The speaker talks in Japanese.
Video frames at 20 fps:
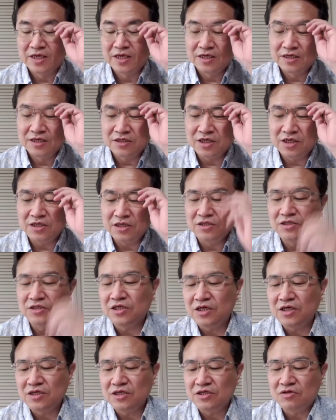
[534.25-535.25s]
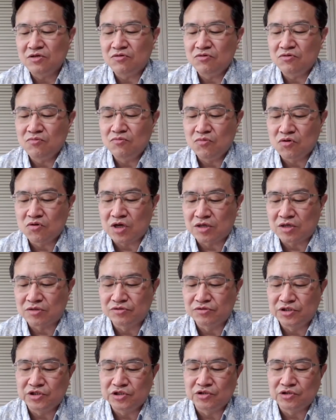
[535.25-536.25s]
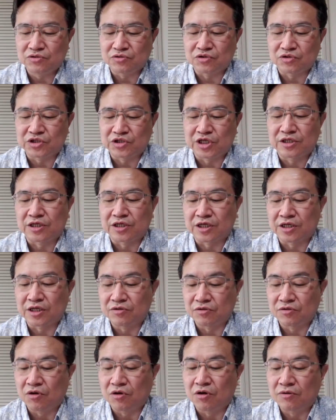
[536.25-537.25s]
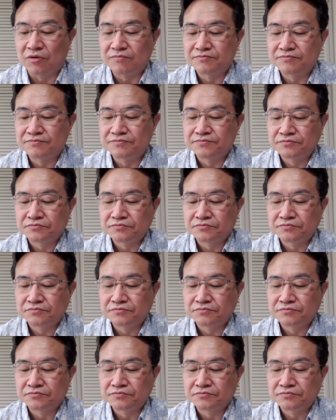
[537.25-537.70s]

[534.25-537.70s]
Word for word: 減税日本も確認しようとしたんだけど、うんうん、